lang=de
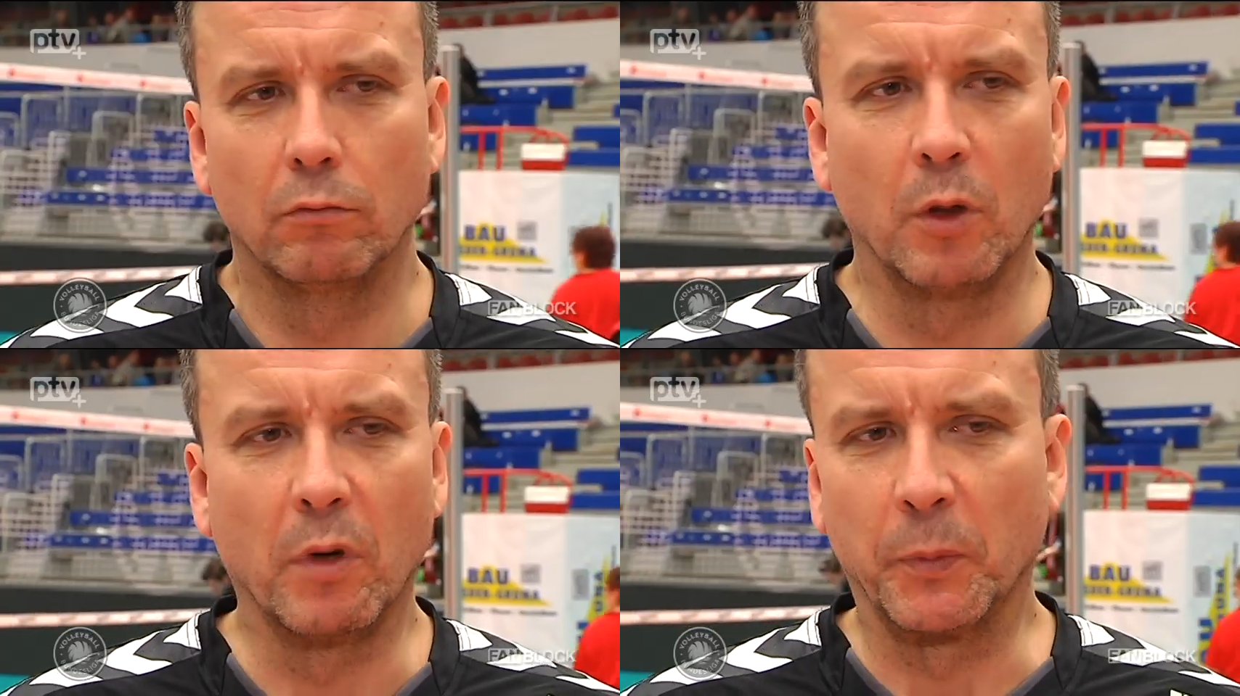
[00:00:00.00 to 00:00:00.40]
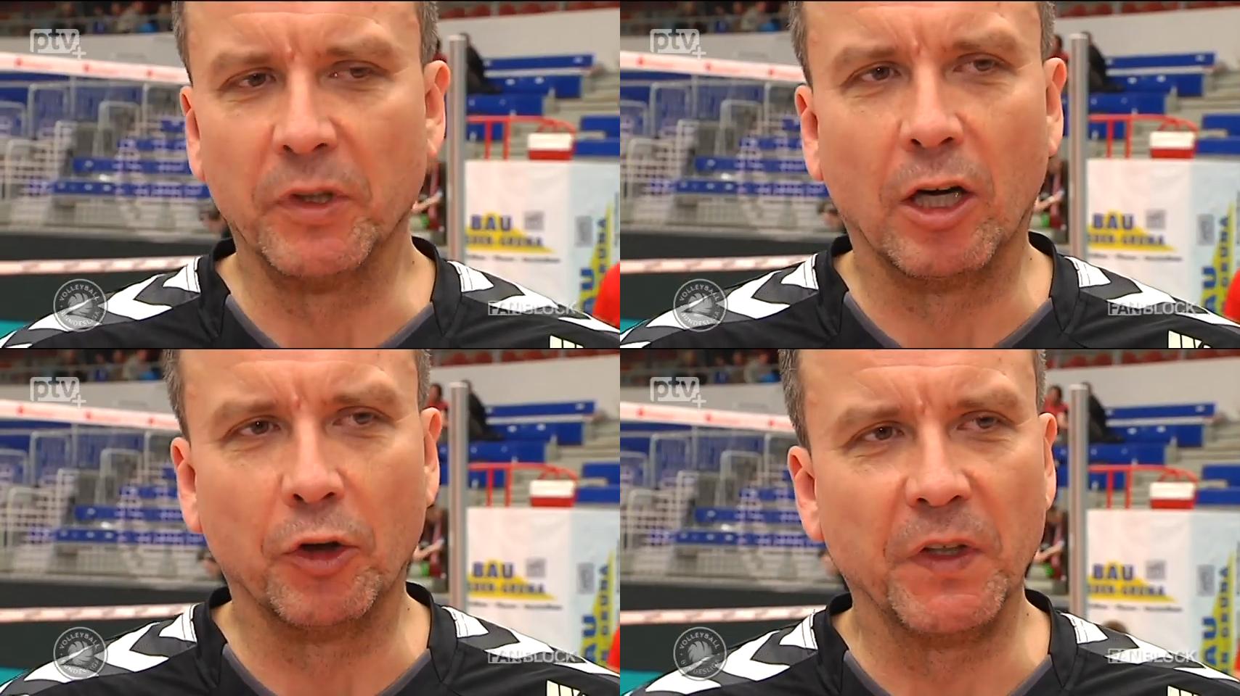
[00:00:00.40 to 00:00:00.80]
Ja, macht
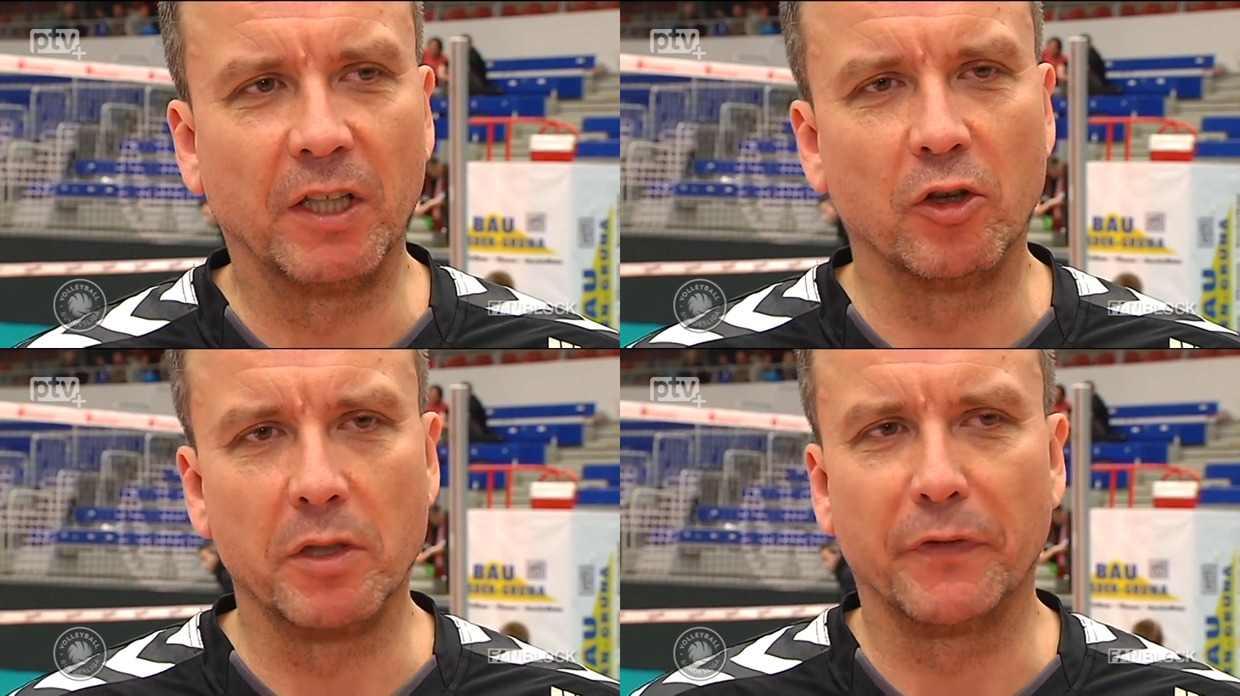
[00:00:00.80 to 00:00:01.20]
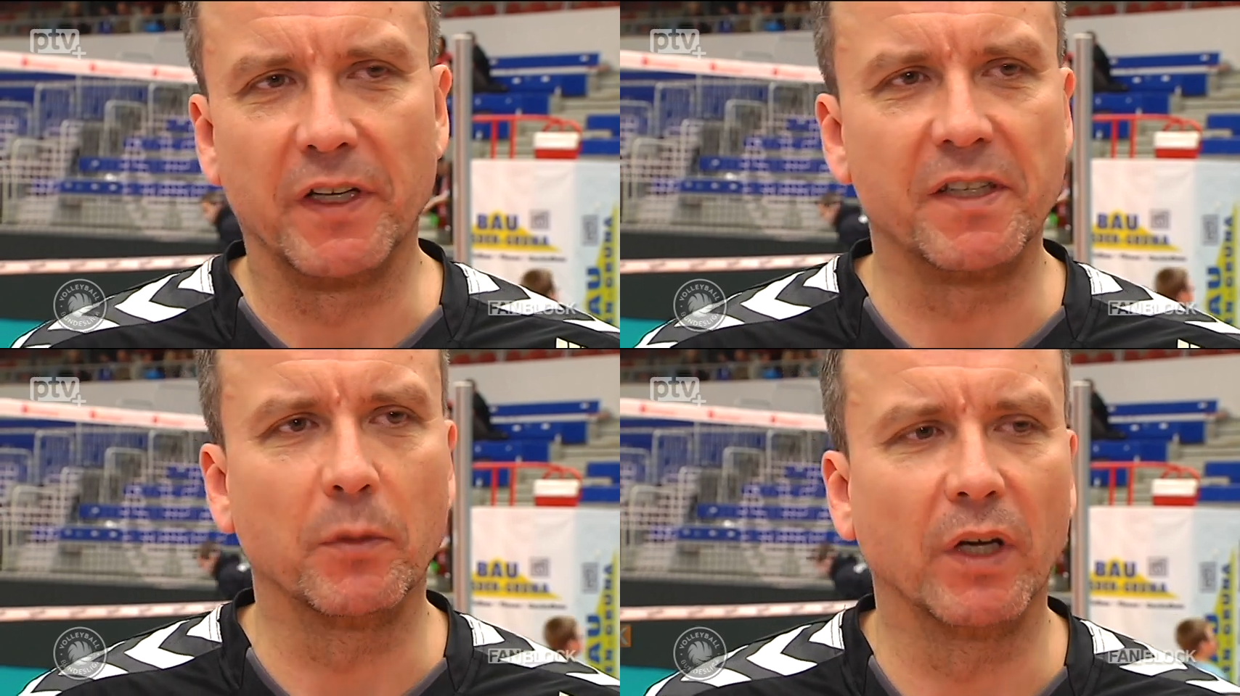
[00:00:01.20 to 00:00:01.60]
man ja auch nicht, außer im
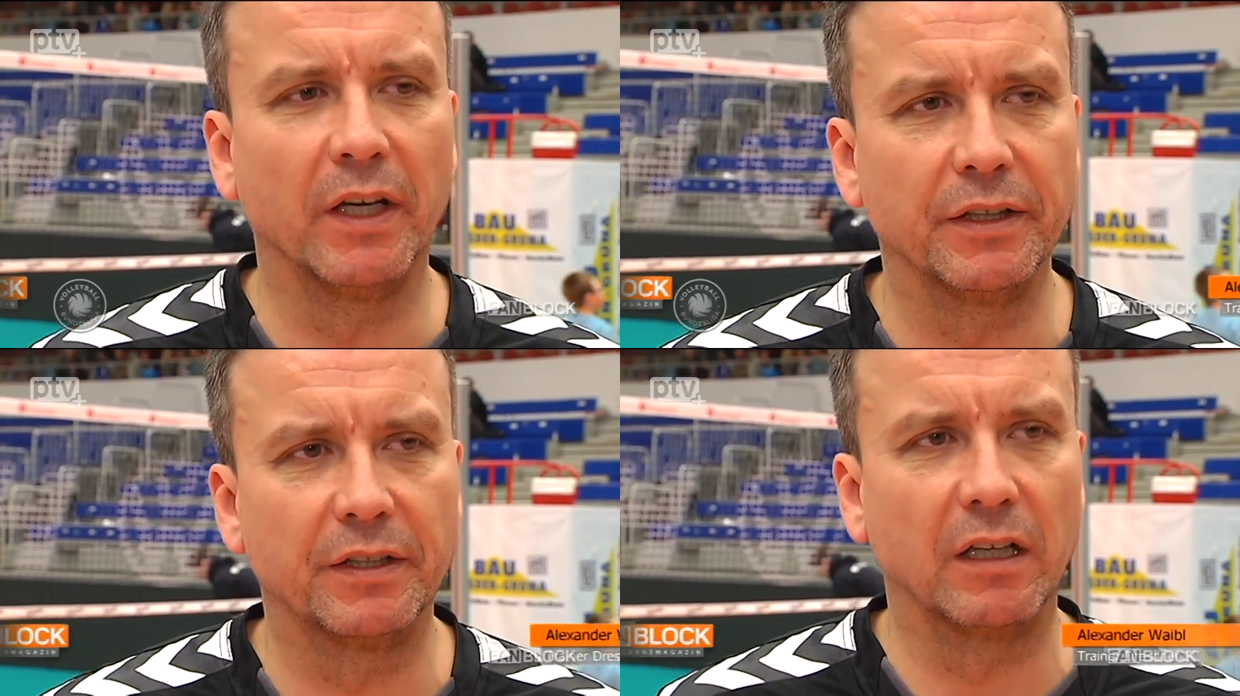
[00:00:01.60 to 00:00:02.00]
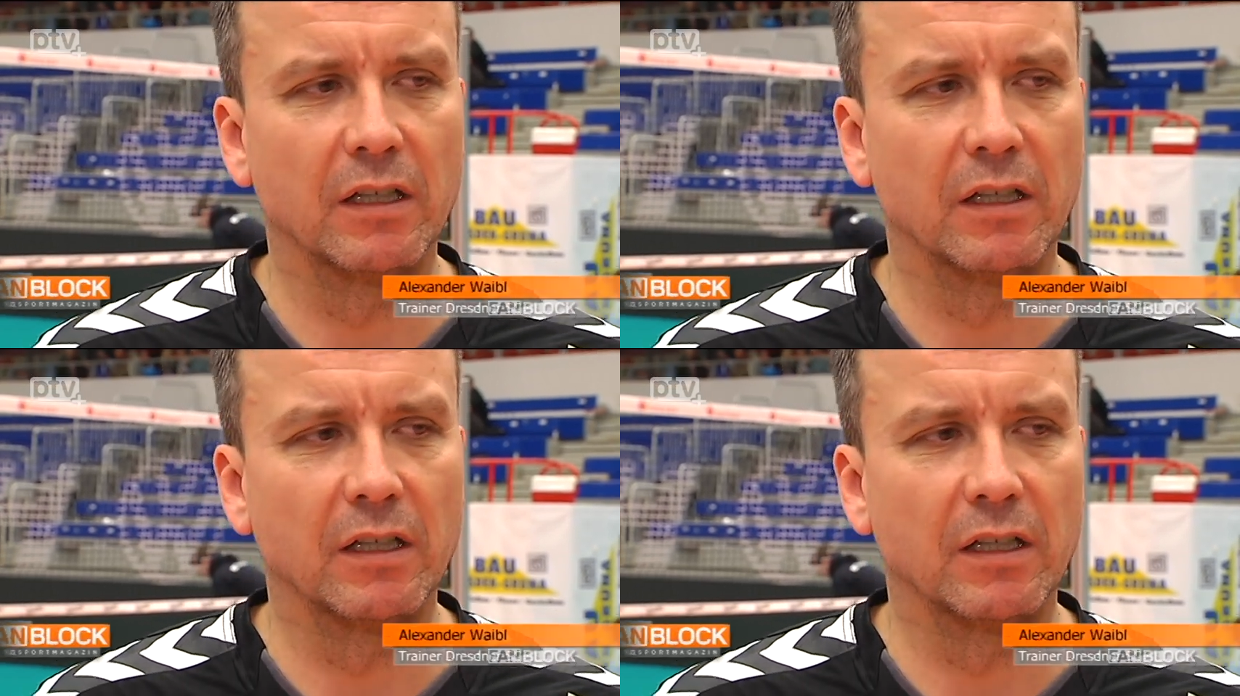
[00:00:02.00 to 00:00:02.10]
Freizeitbereich.